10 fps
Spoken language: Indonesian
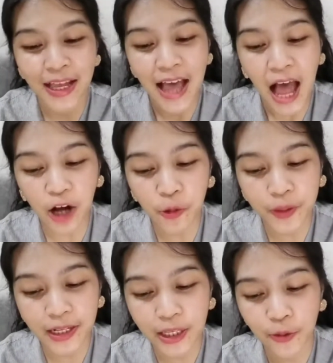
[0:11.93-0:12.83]
Aku
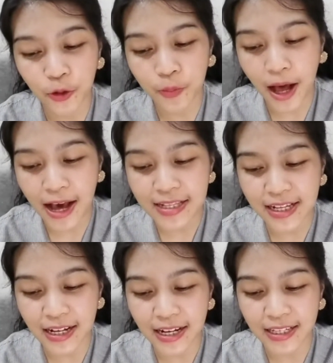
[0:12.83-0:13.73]
pilih untuk bahas
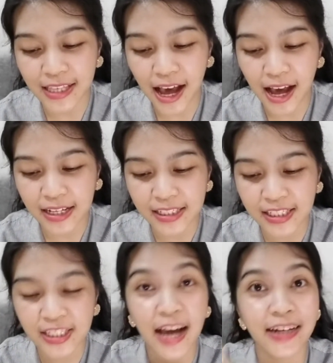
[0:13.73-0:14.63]
uh, yang
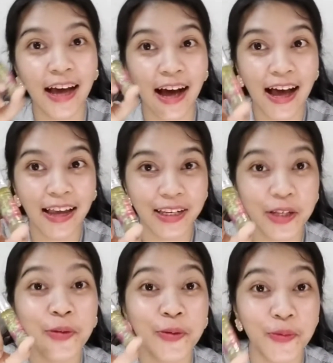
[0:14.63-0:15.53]
Shada
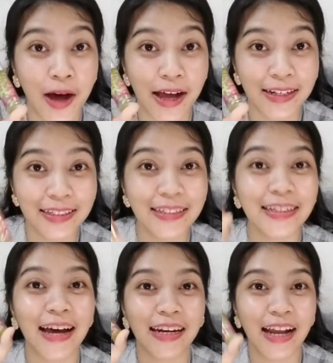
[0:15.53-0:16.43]
ini duluan
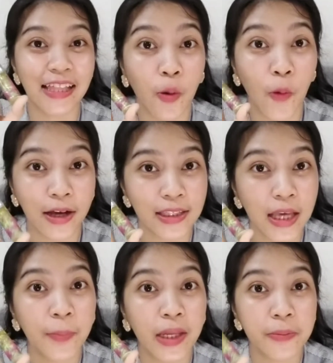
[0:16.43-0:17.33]
Karena katanya
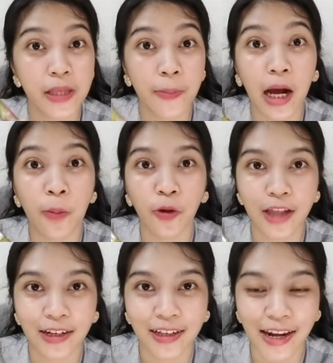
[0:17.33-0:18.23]
wanginya mirip sama
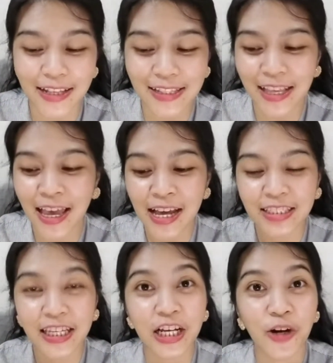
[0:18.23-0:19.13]
Kabotang The Grass
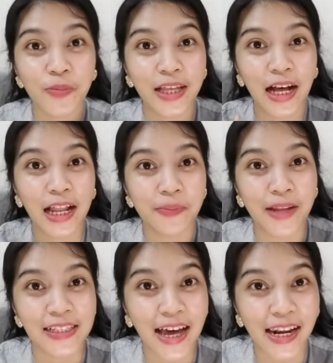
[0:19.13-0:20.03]
Jadi kalau misalnya kalian
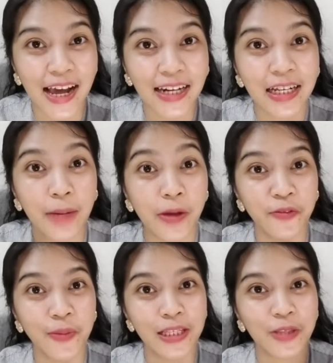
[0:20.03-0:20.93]
penasaran dengan
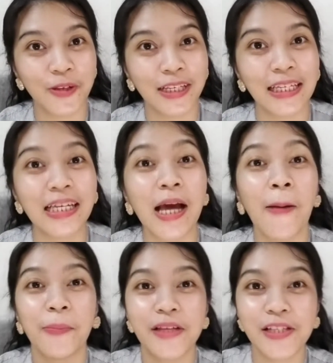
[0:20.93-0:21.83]
parfum yang satu ini
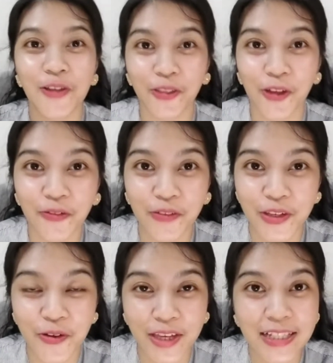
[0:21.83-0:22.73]
Please nonton
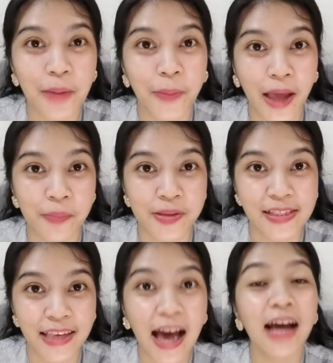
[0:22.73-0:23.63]
videonya sampai habis
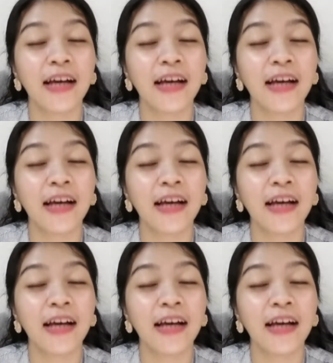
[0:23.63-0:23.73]
ya